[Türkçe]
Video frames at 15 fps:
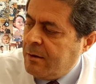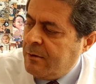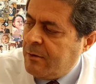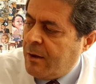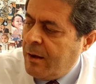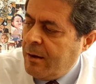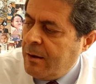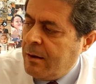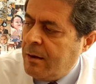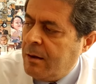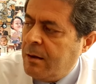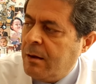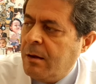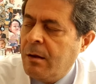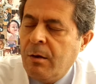ise
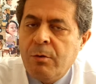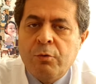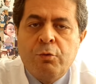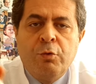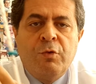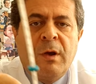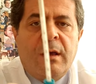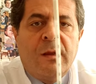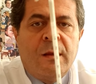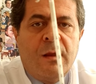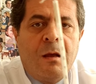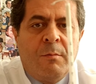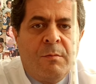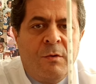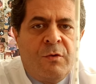şu
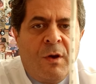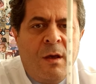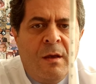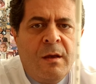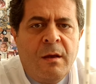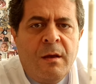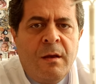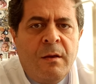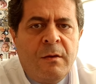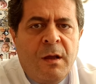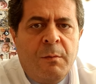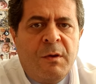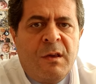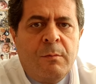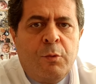şekilde bir şey.
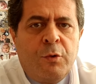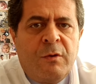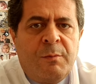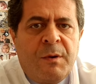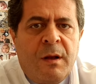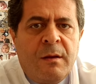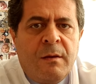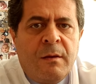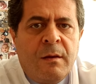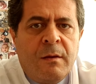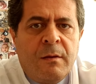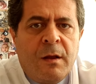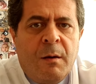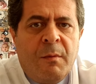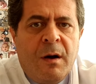Tabii ki bu spiralin
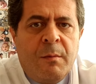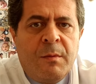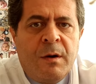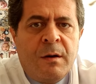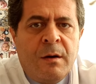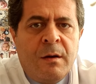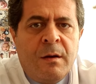tamamı